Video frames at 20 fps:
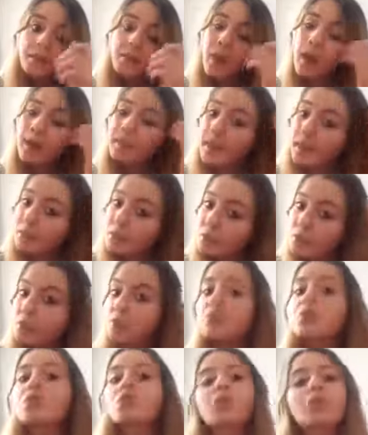Madem
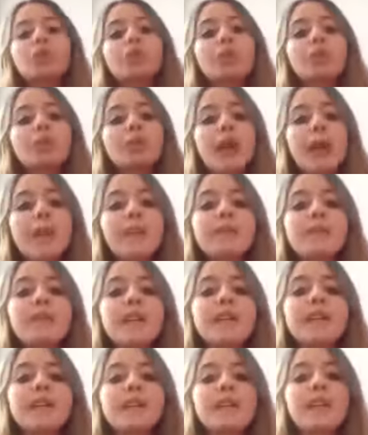Türkçüydün bunu
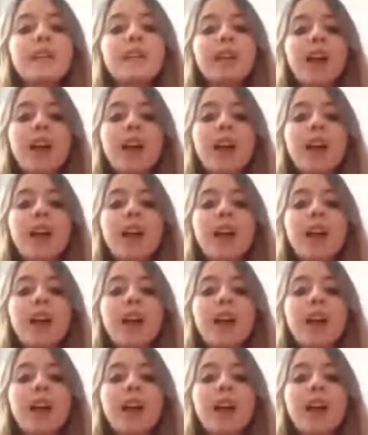yapsaydın.